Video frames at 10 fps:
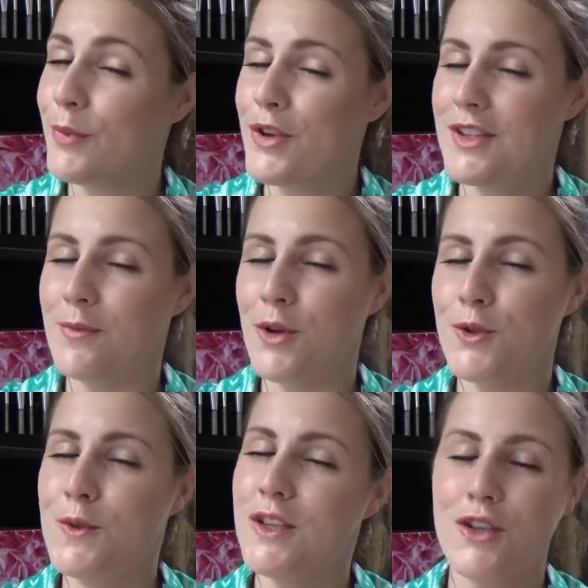prochains
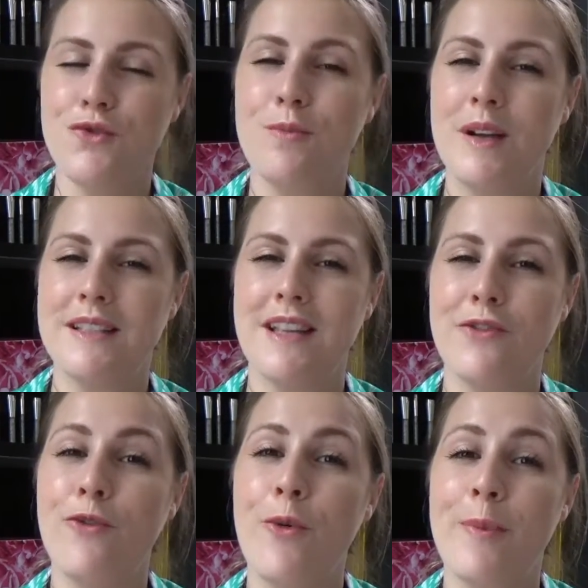produits que je vous
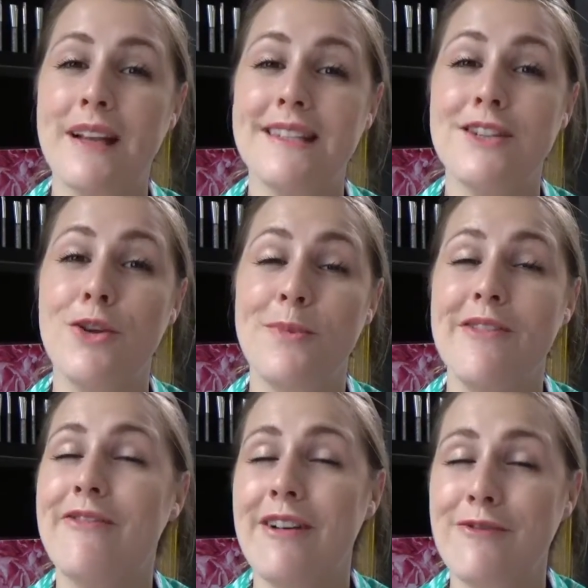présente font partie de
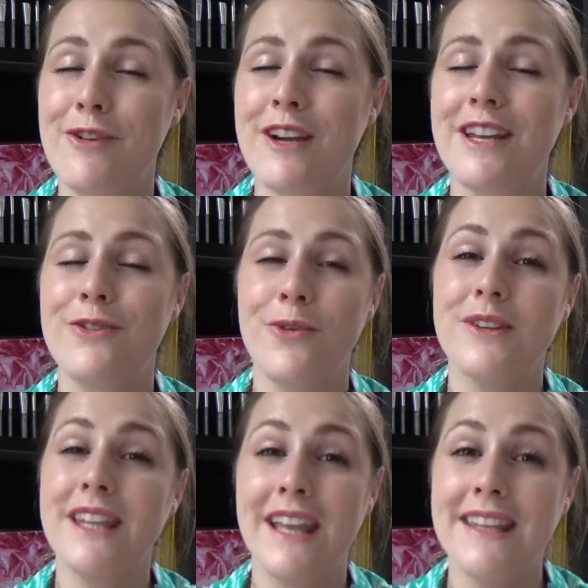mes favoris,
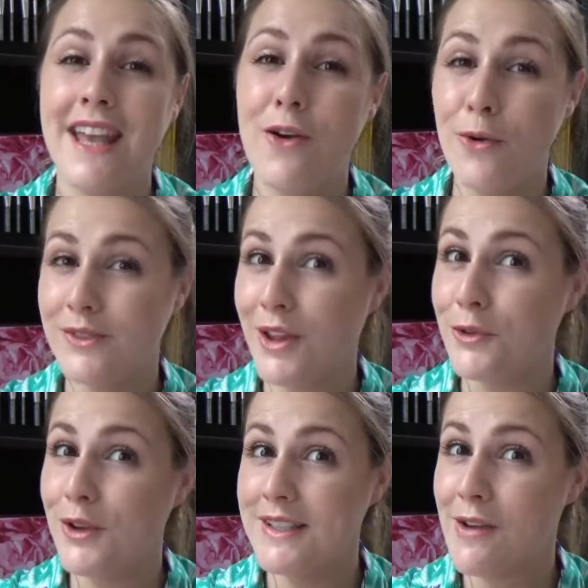donc très très
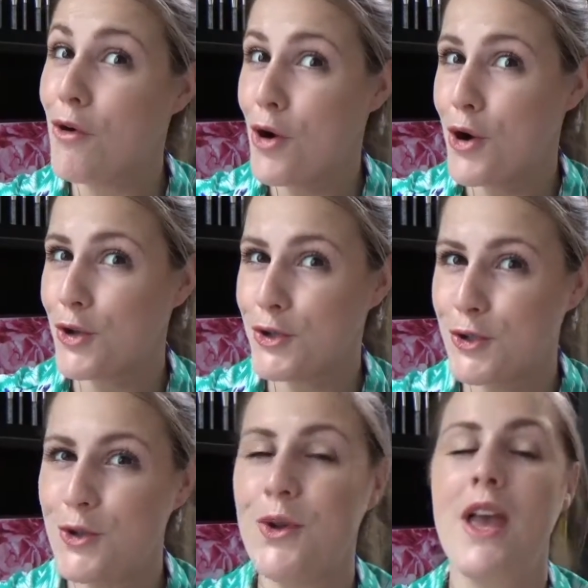contente de les avoir
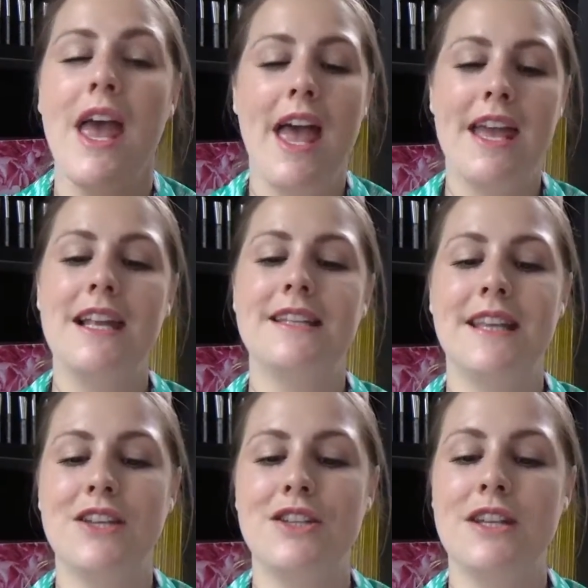reçus. Il
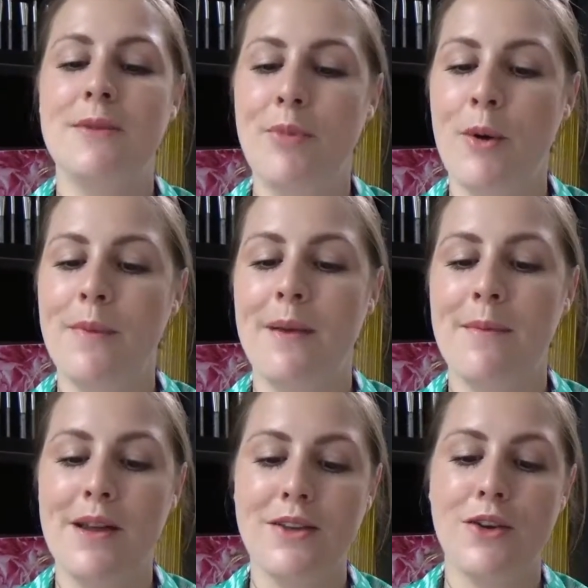s'agit
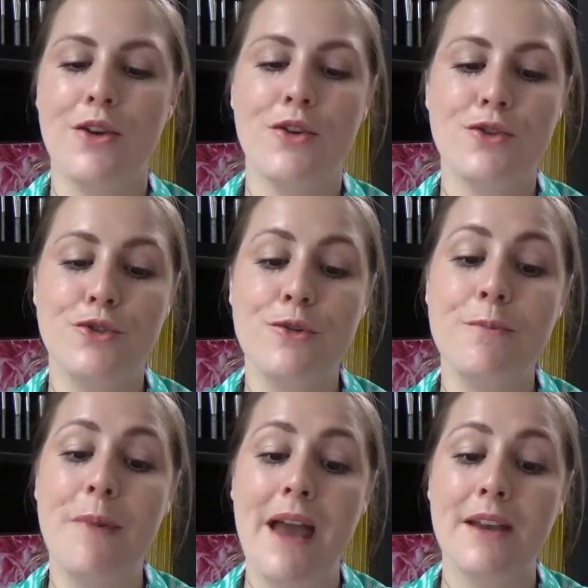premièrement euh, du
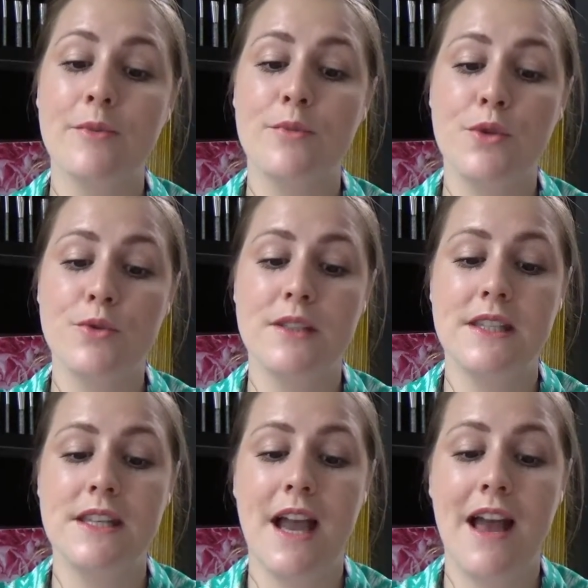Bang
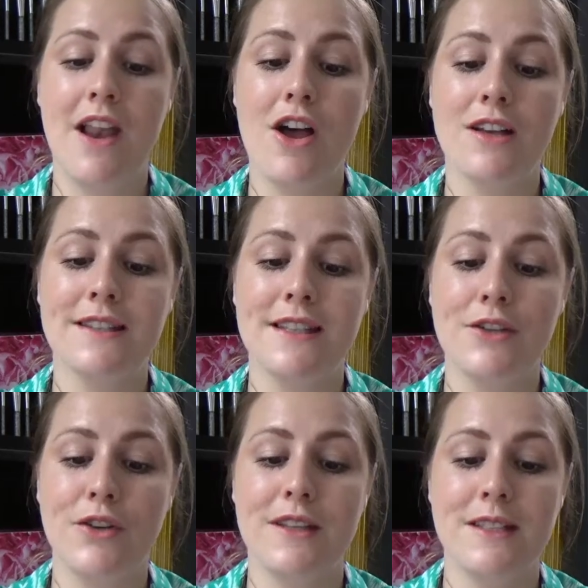Beauty. Alors
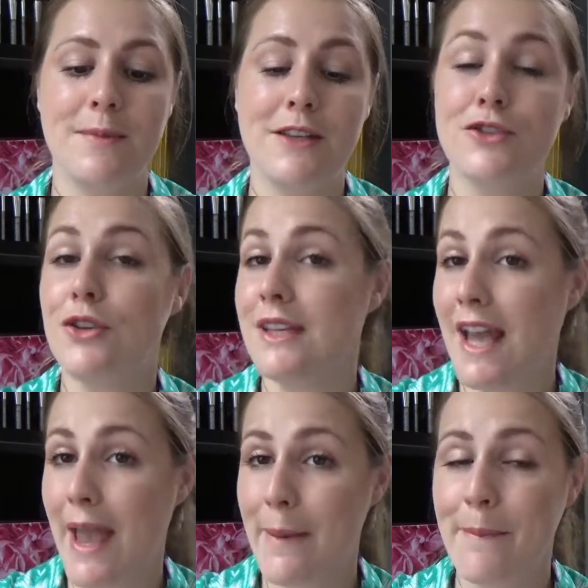c'est une espèce de
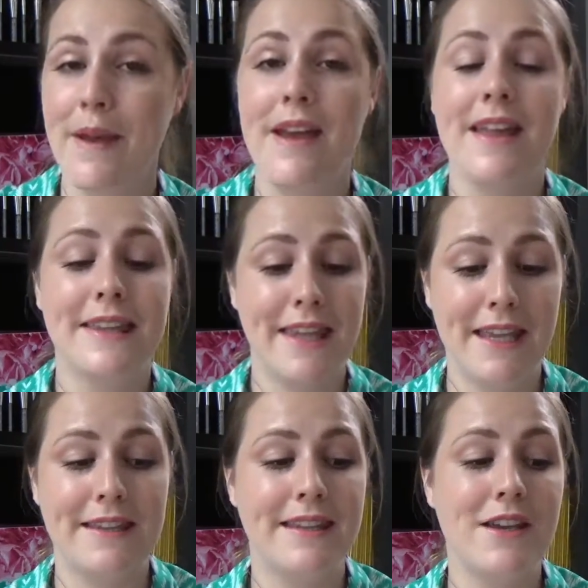crème
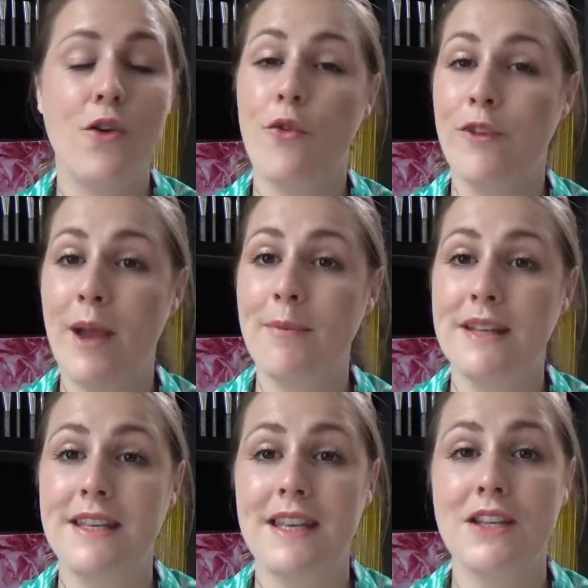teinté qu'on vient
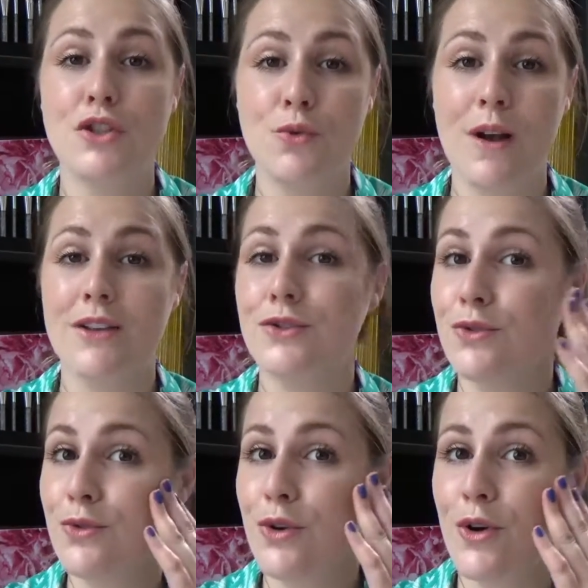appliquer soit
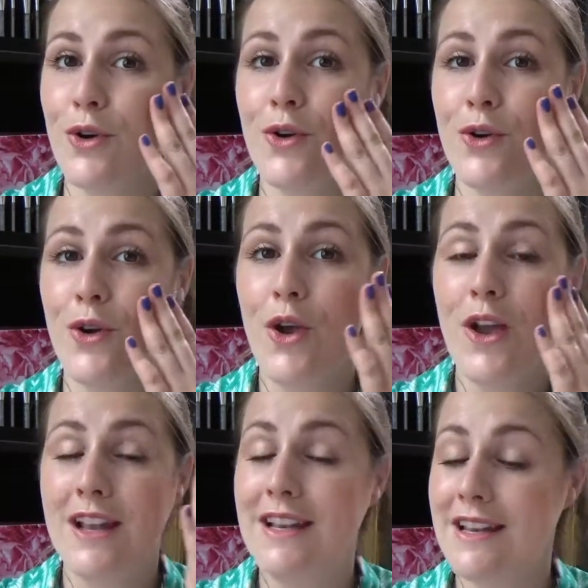sur euh,
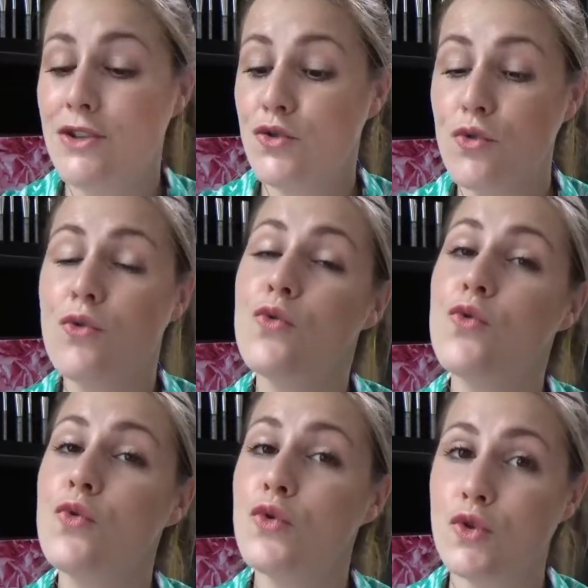les joues
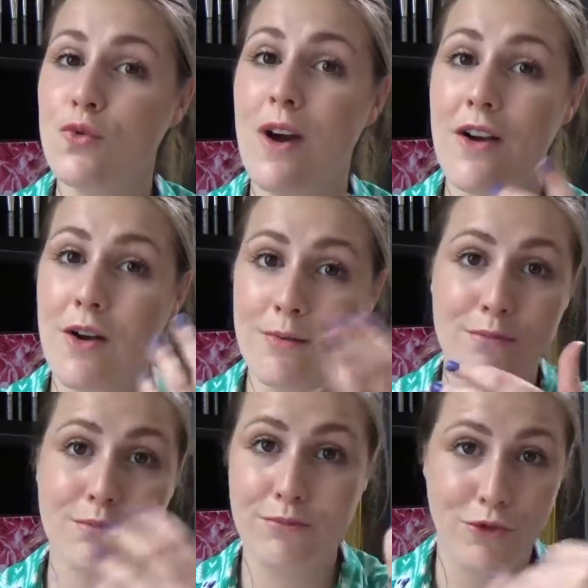ou soit
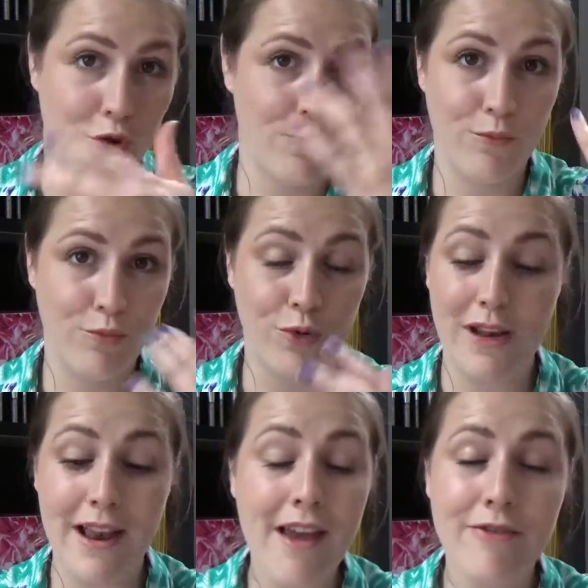comme, comme pour
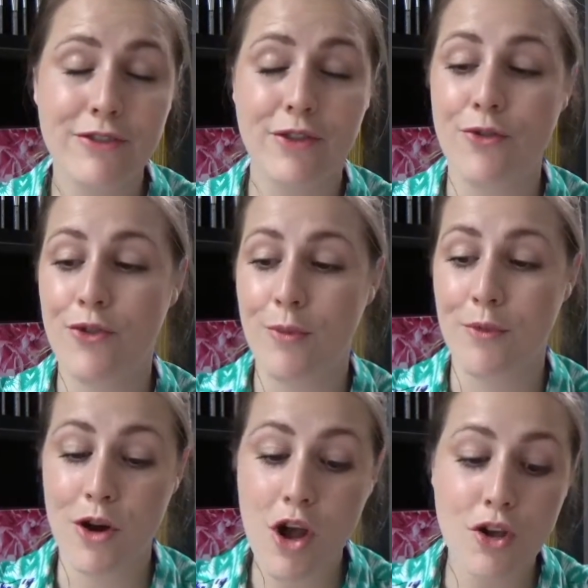les lèvres, donc
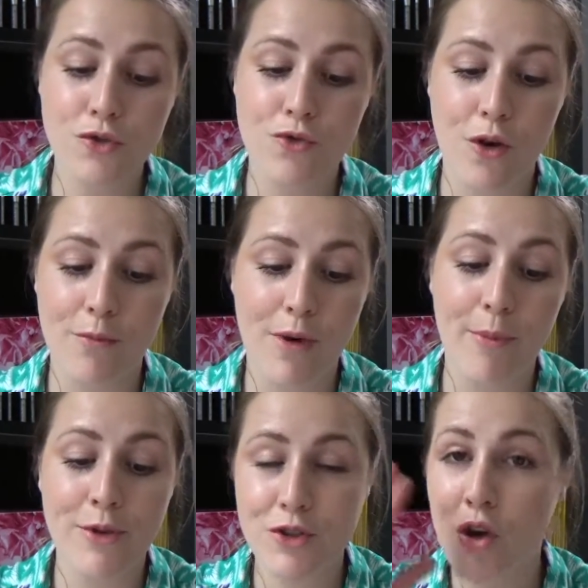comme gloss ou comme
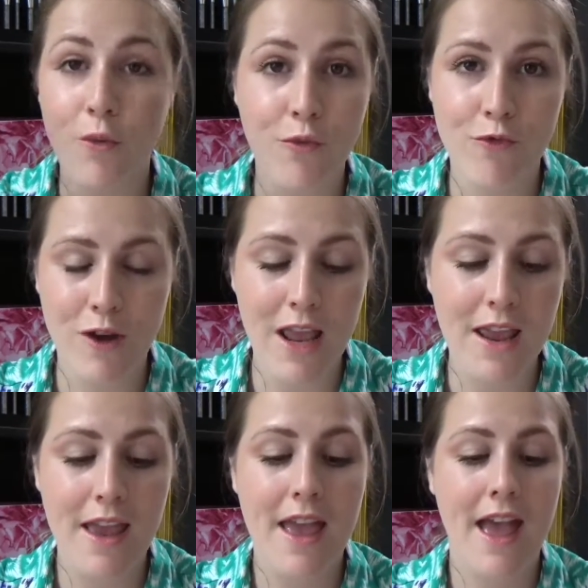appelez ça comme vous
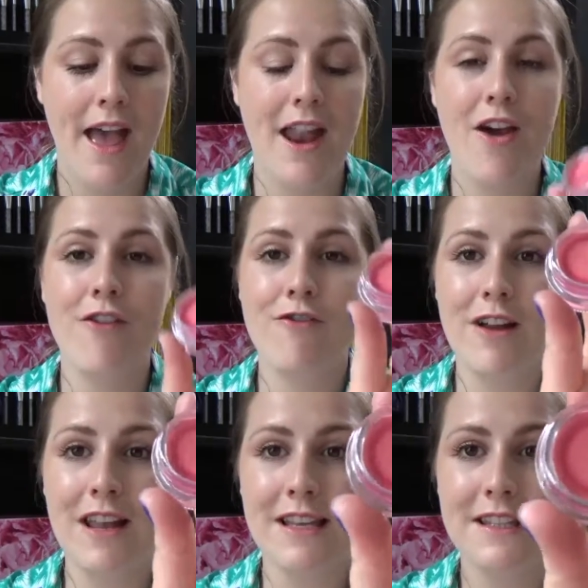voulez. Alors
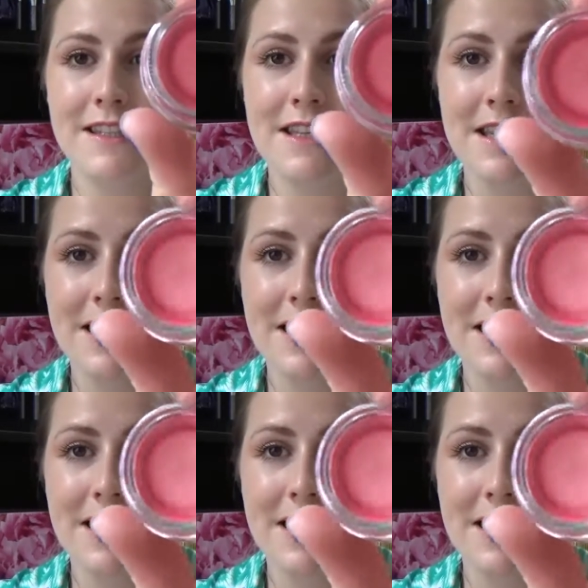voilà ici